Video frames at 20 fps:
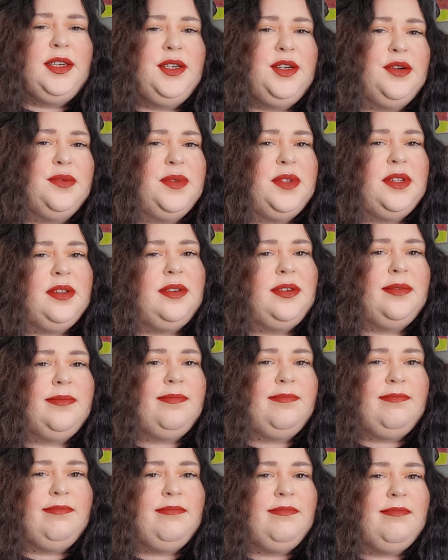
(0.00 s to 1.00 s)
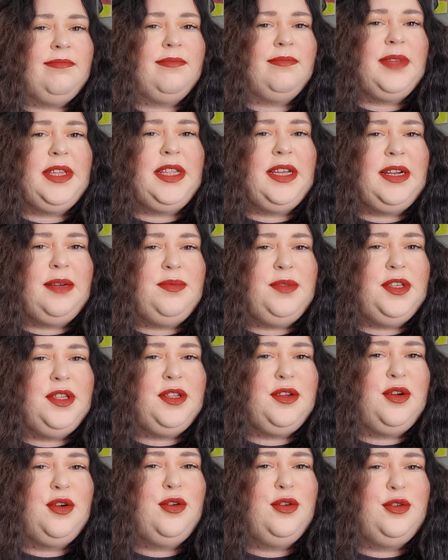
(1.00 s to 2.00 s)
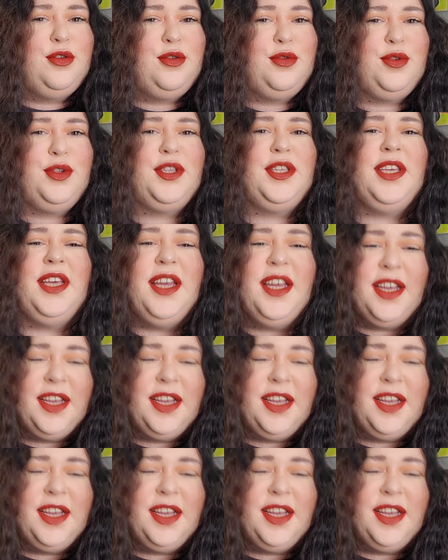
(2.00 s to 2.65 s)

Comme ça, mettez la petite cloche aussi,